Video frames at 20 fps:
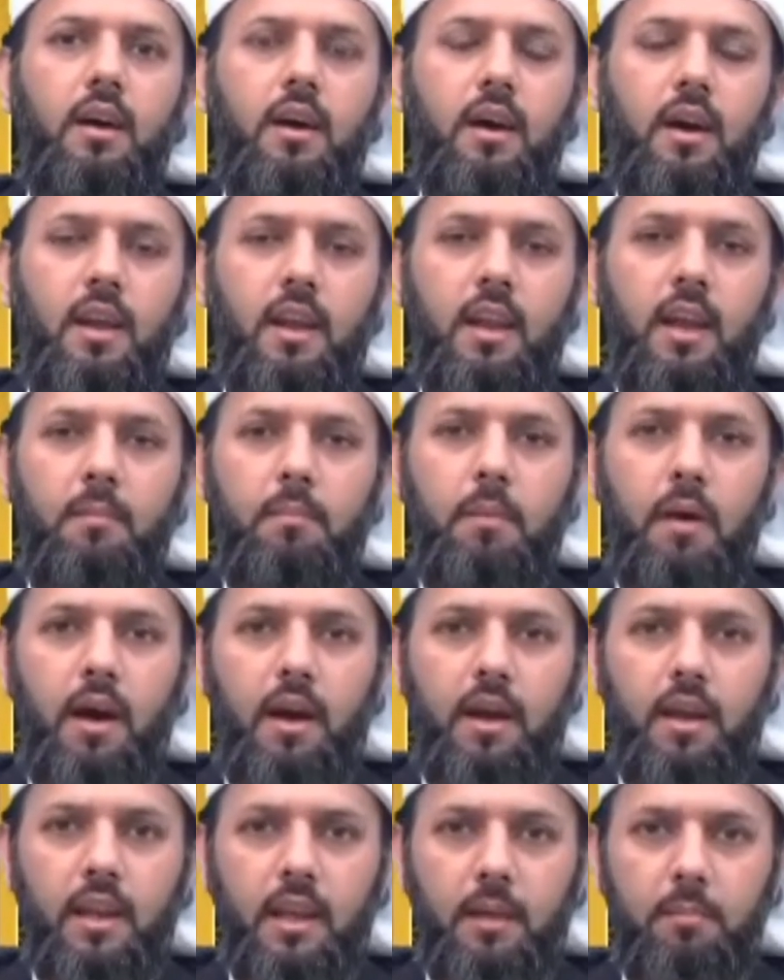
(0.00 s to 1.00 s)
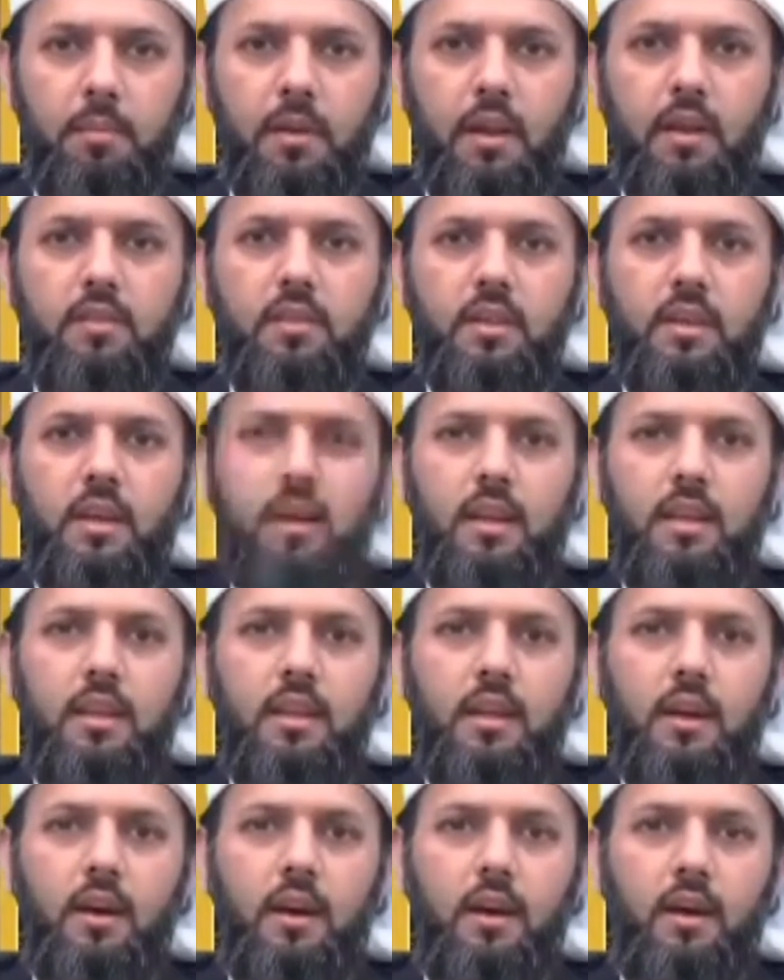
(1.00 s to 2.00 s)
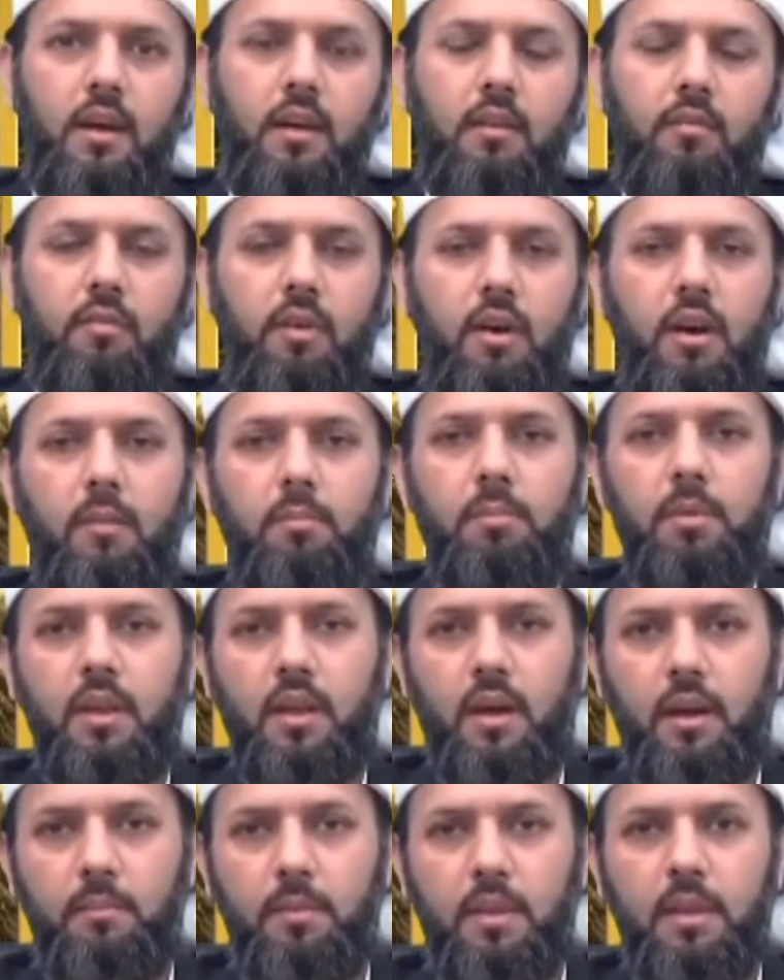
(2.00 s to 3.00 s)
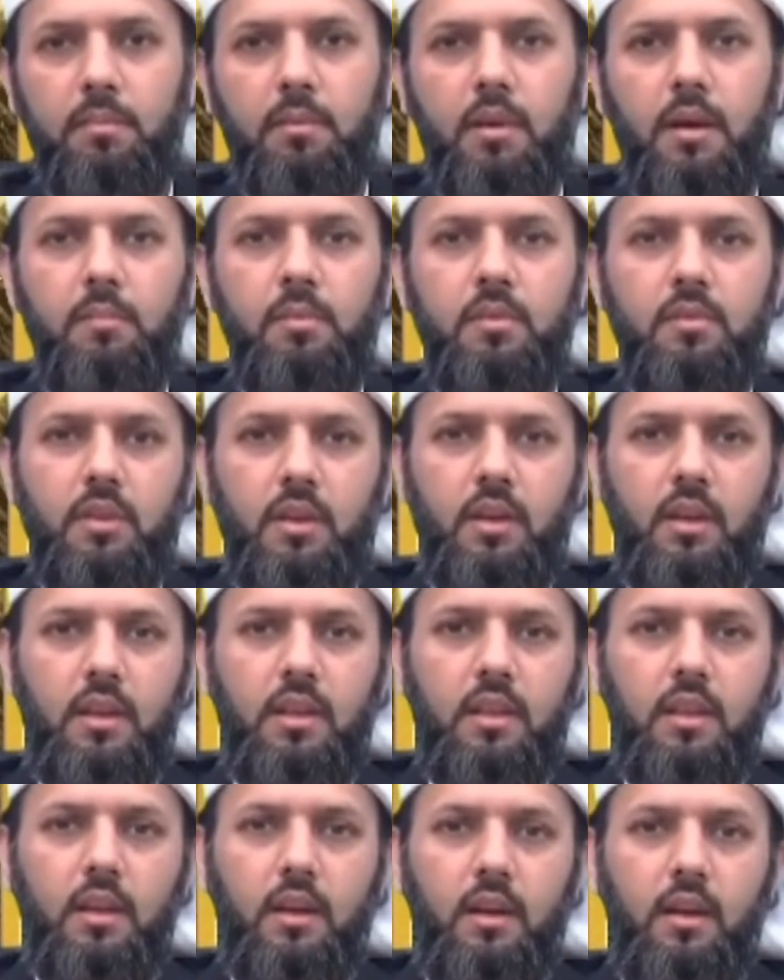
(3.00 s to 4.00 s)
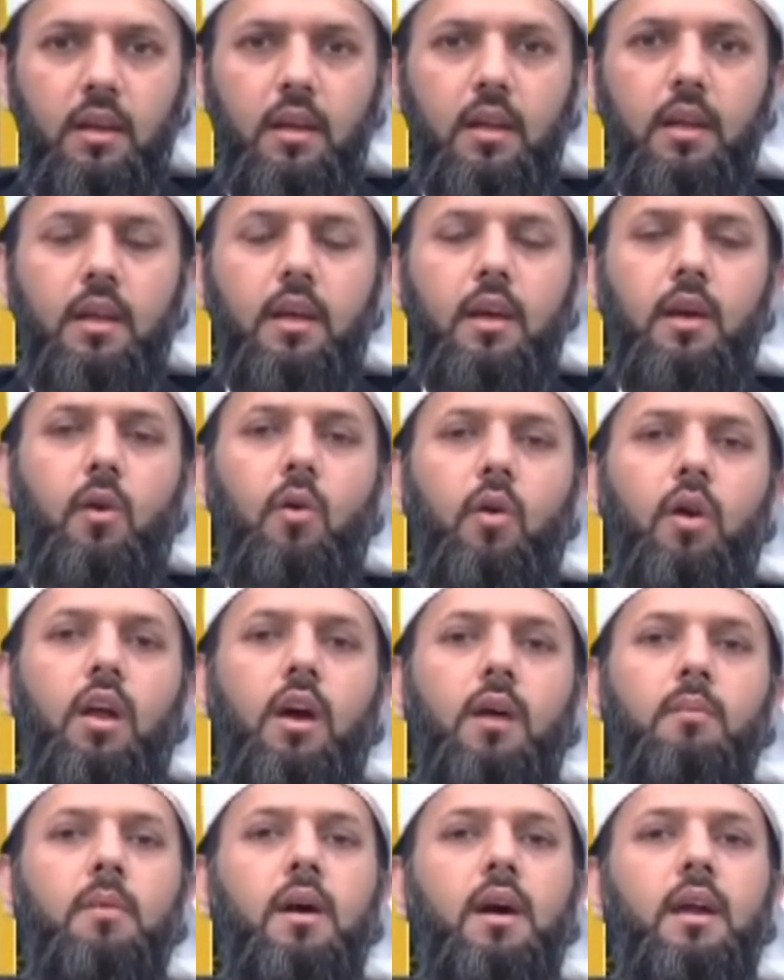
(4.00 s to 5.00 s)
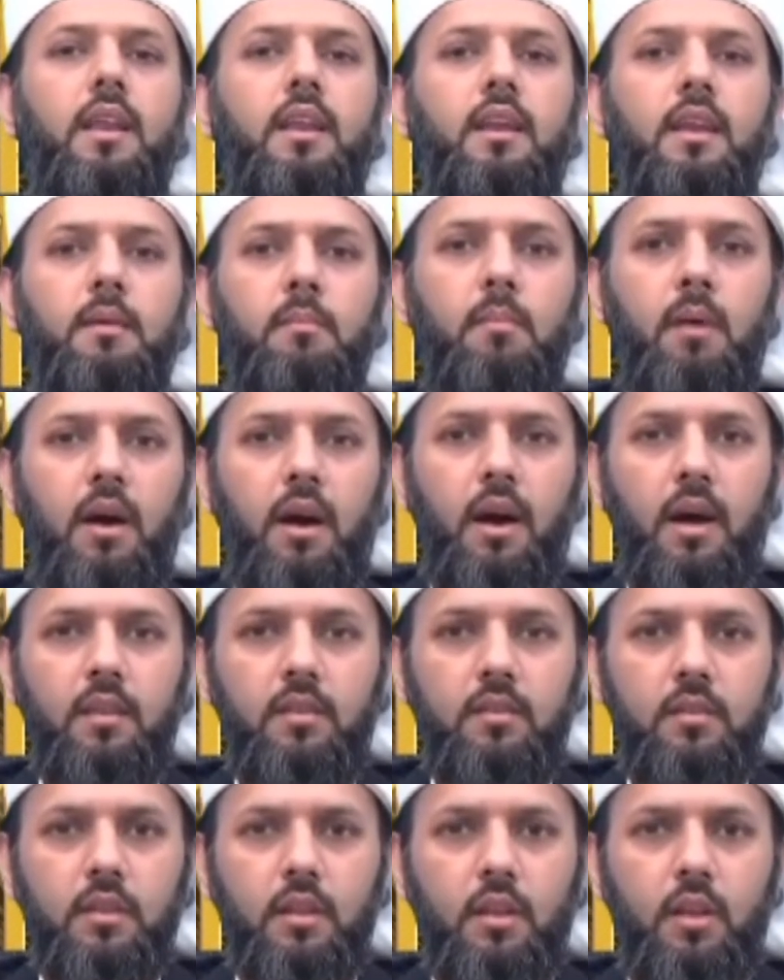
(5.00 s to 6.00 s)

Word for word: अल्लाह पाक ने अपना ज़िक्र किया वहाँ अपने हबीब का भी ज़िक्र किया और हमारी नमाज